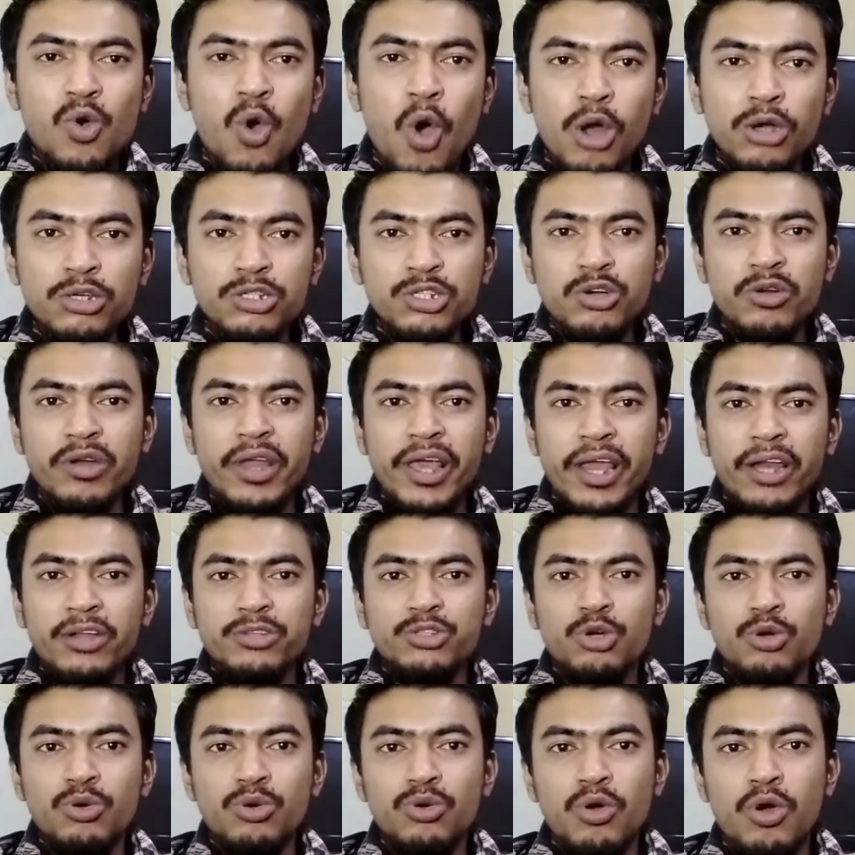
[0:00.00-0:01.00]
কন্ট্রোলের
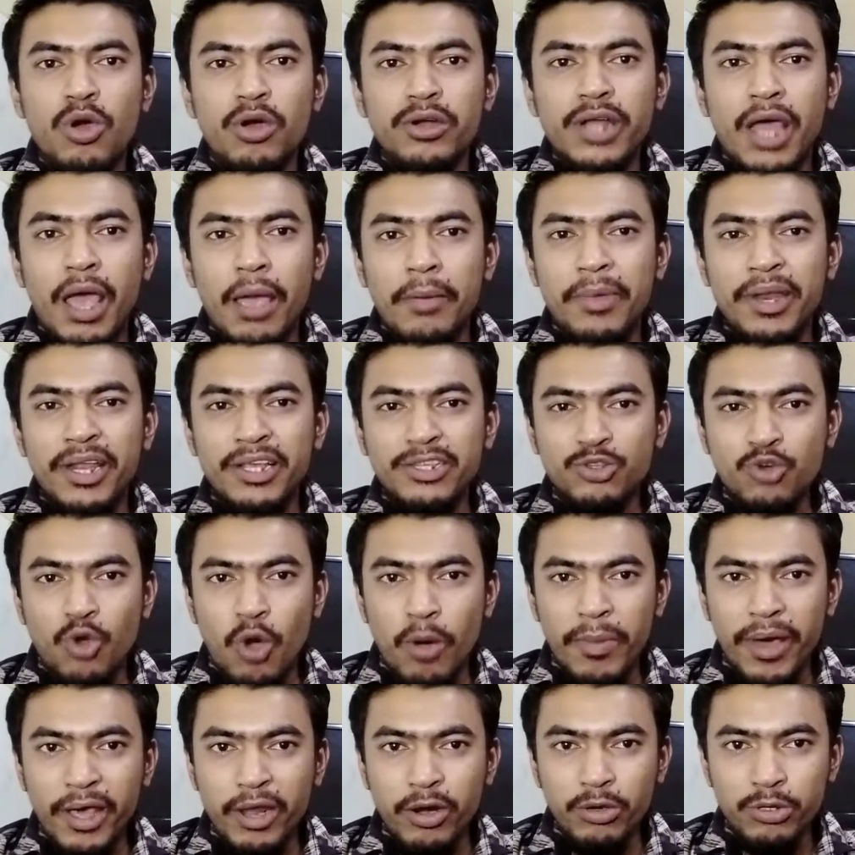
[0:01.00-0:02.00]
জন্য ডায়াবেটিস
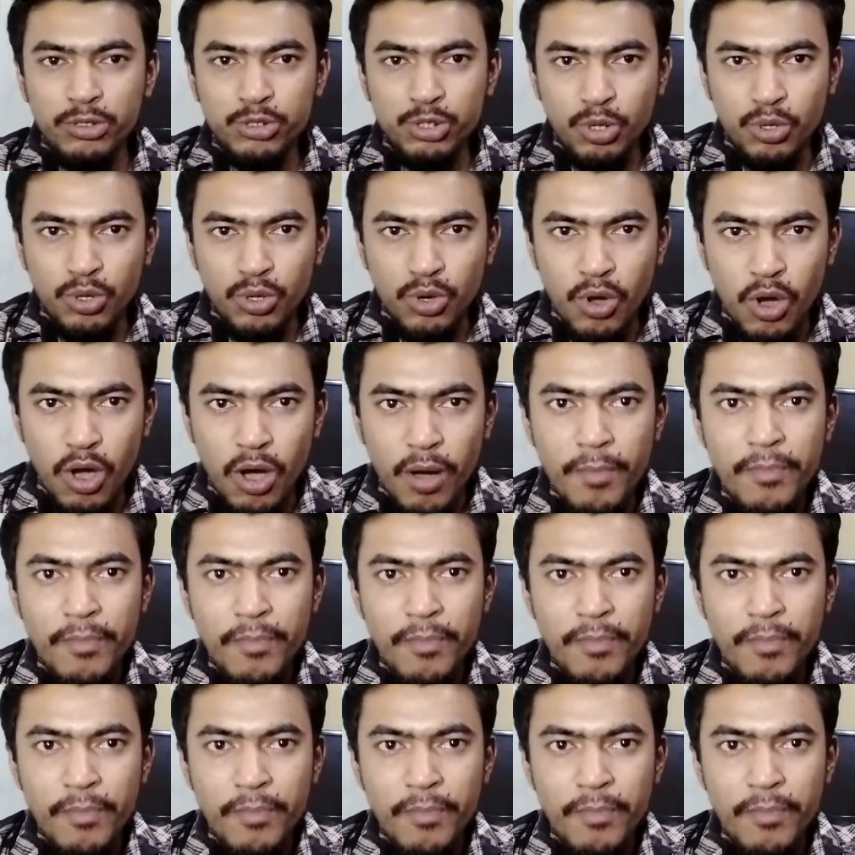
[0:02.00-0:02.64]
কমানোর জন্য